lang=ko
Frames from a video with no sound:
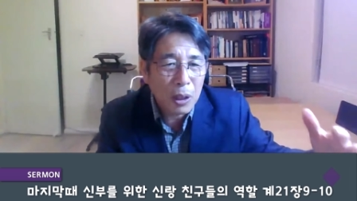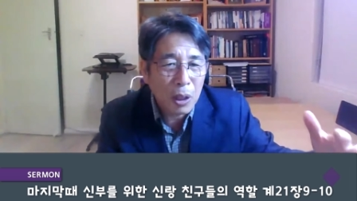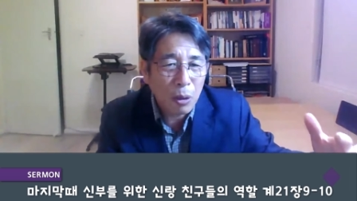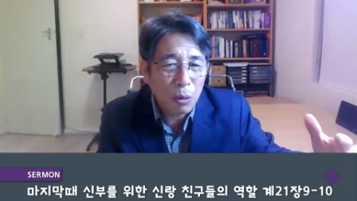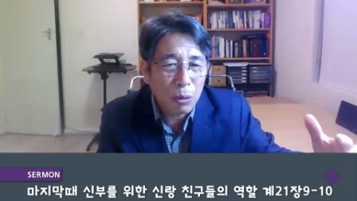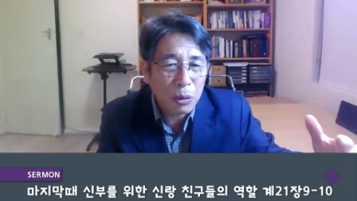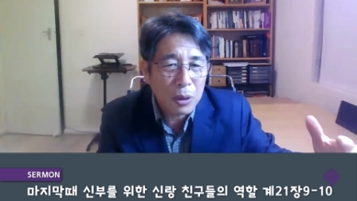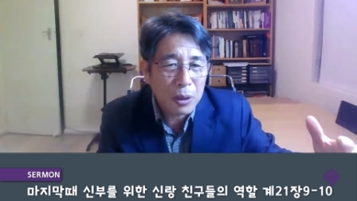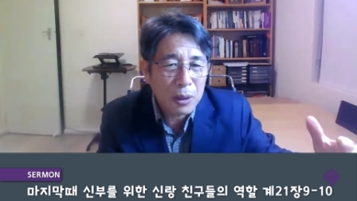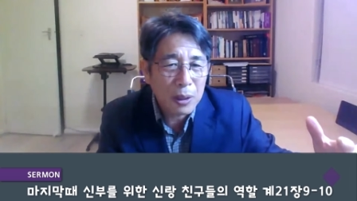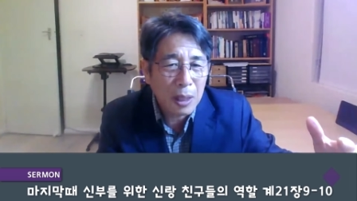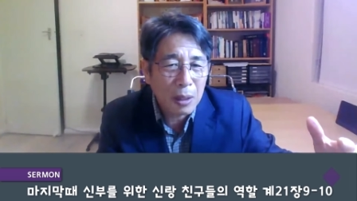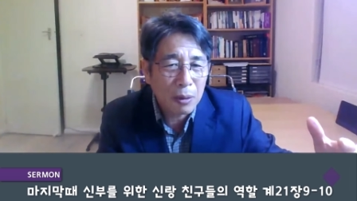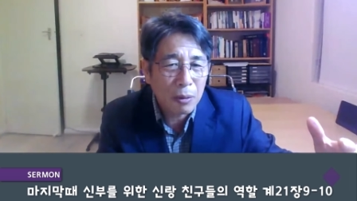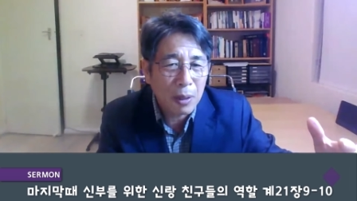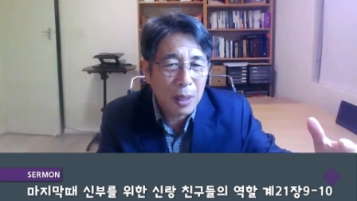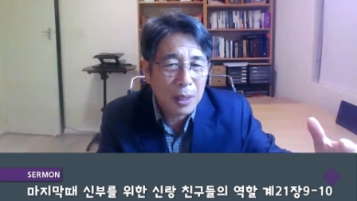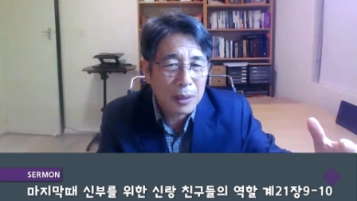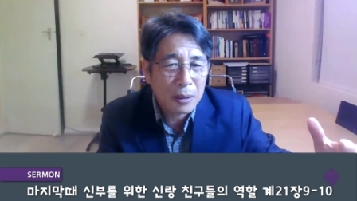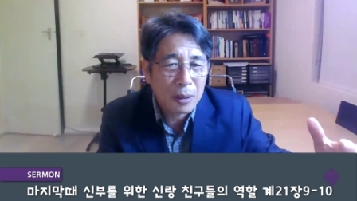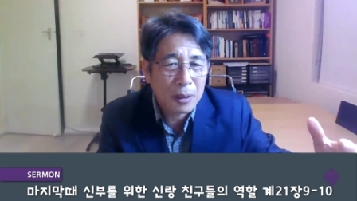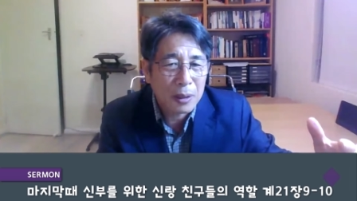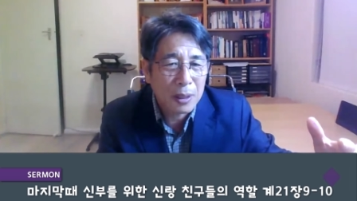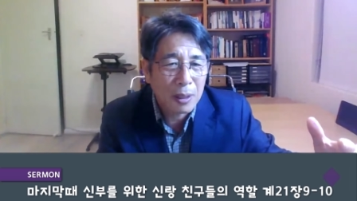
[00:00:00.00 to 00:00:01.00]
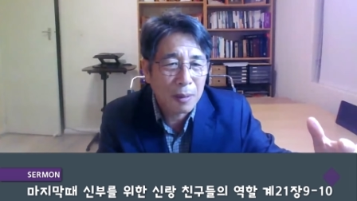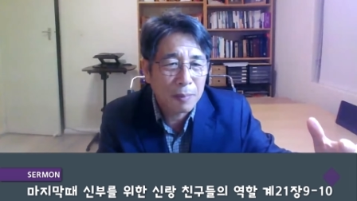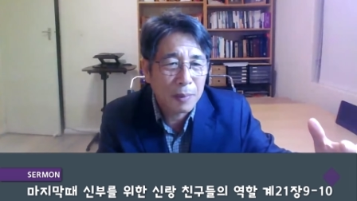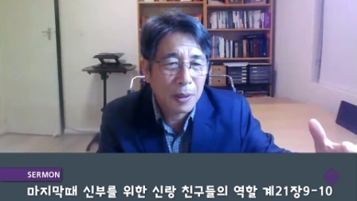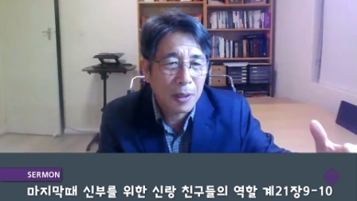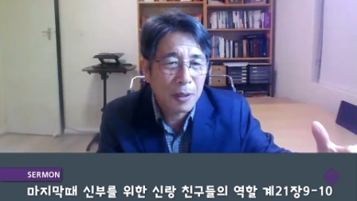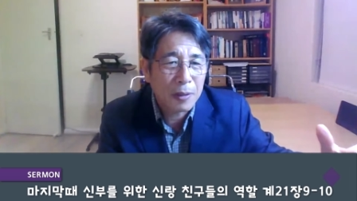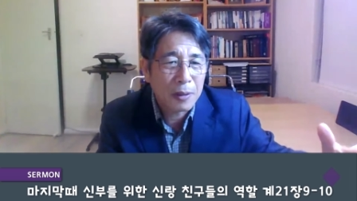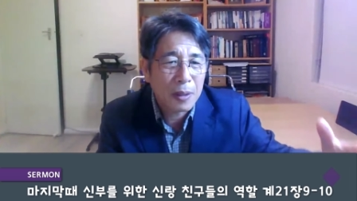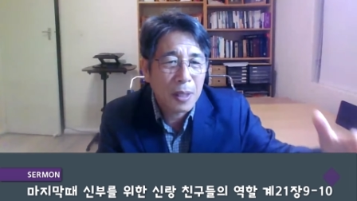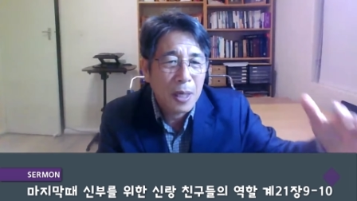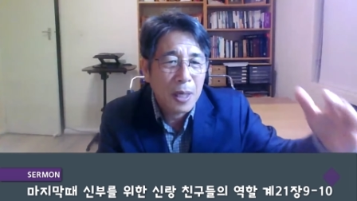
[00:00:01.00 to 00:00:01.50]
어떻게 오신다고
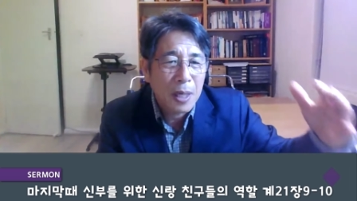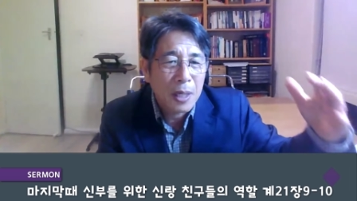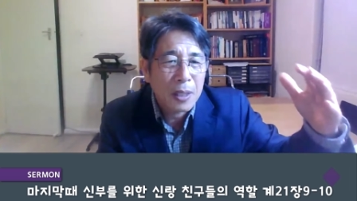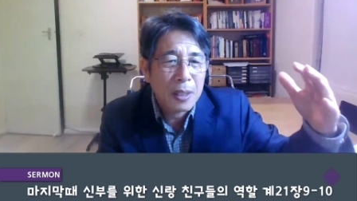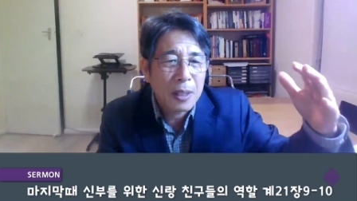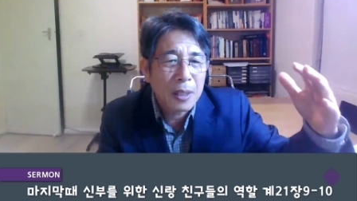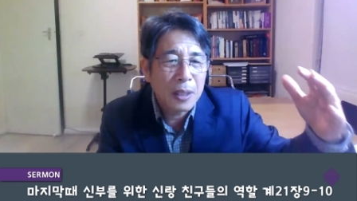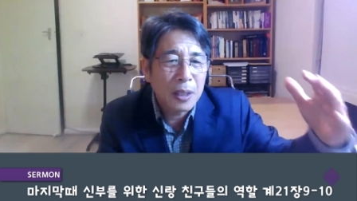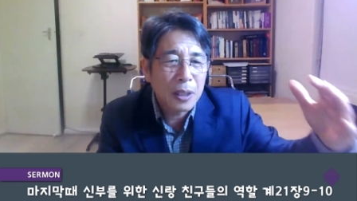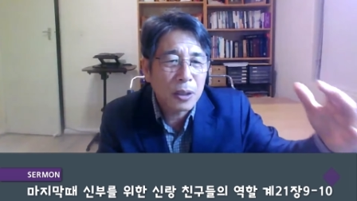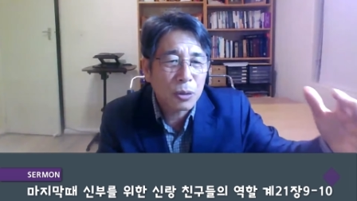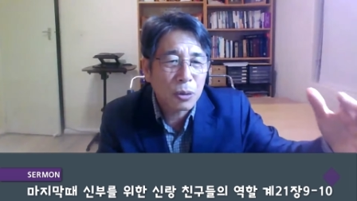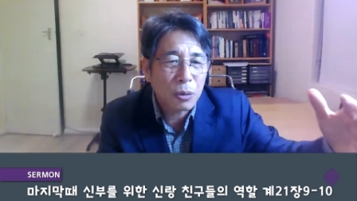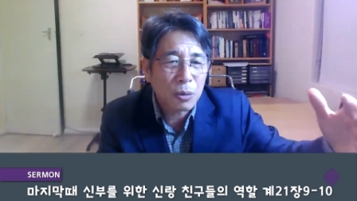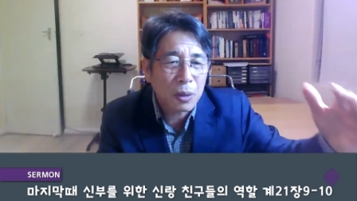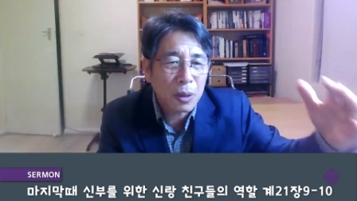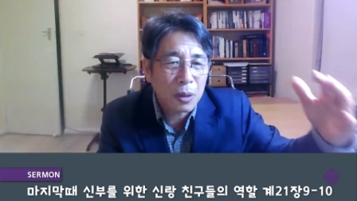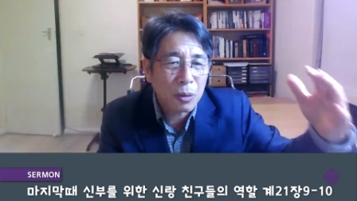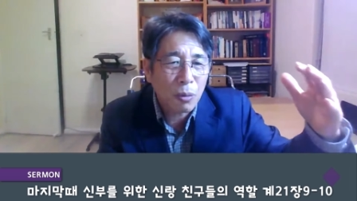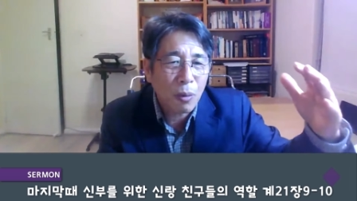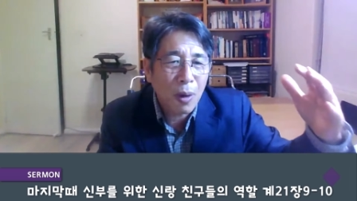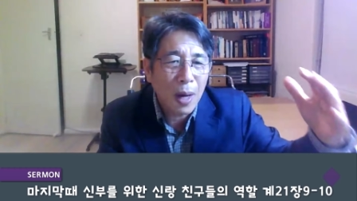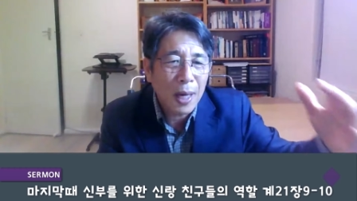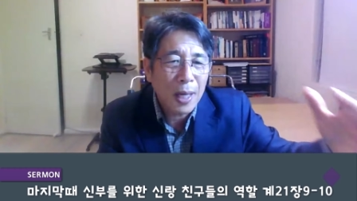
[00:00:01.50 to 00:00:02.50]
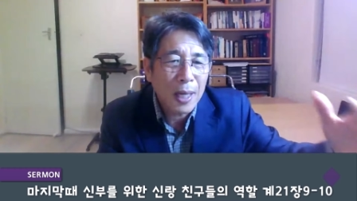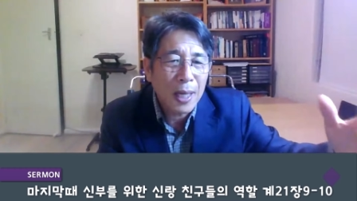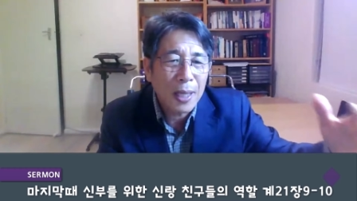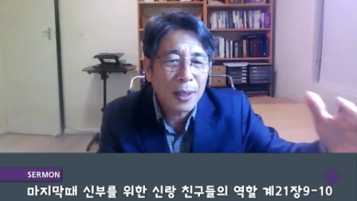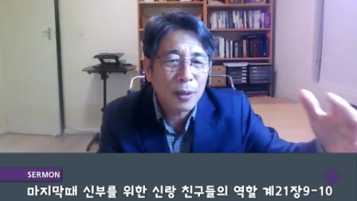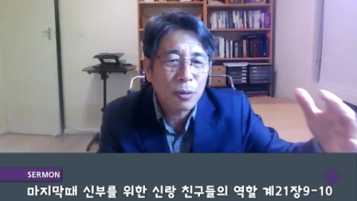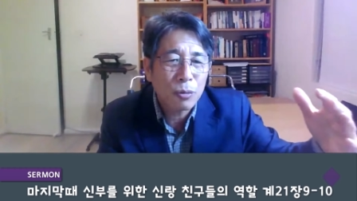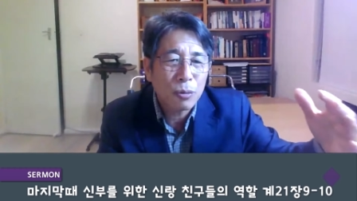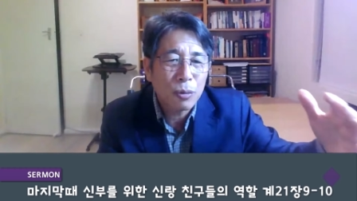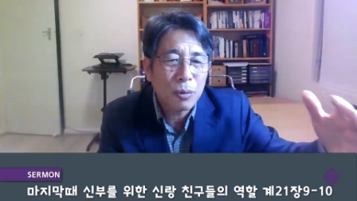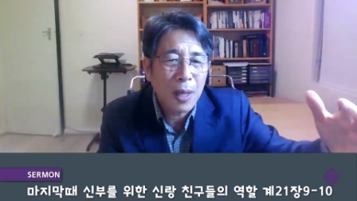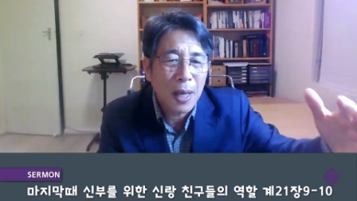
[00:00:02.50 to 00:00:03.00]
하셨냐면 그리스도는
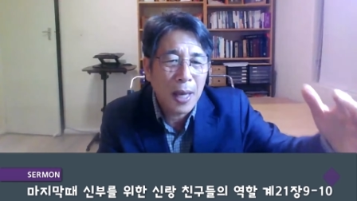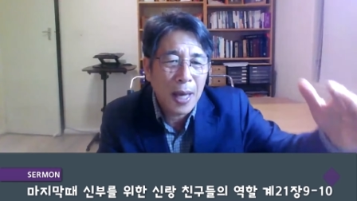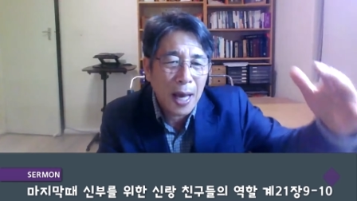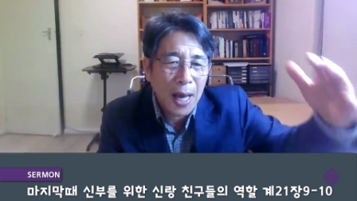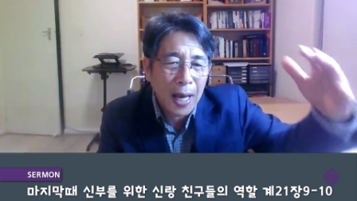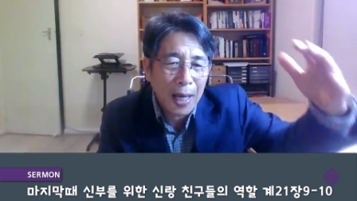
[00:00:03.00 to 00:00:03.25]
환란